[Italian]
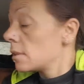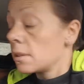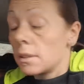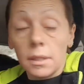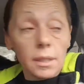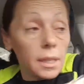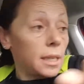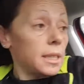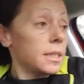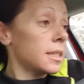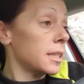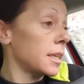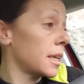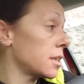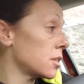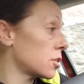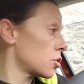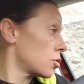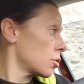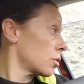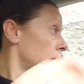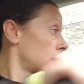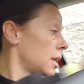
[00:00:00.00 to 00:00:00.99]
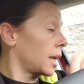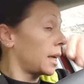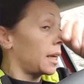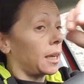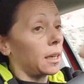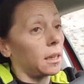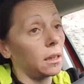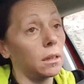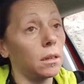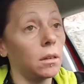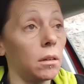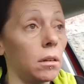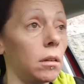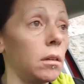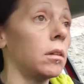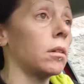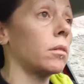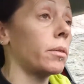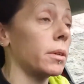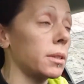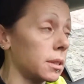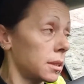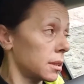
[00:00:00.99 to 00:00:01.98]
nel senso che eh,
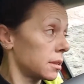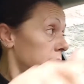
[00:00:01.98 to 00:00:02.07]
questa